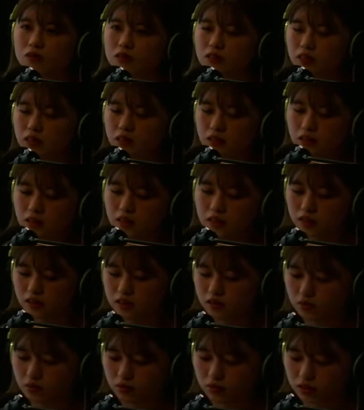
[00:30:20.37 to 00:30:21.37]
3人で
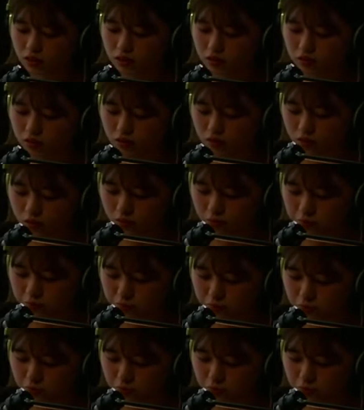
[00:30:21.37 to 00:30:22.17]
揃った時の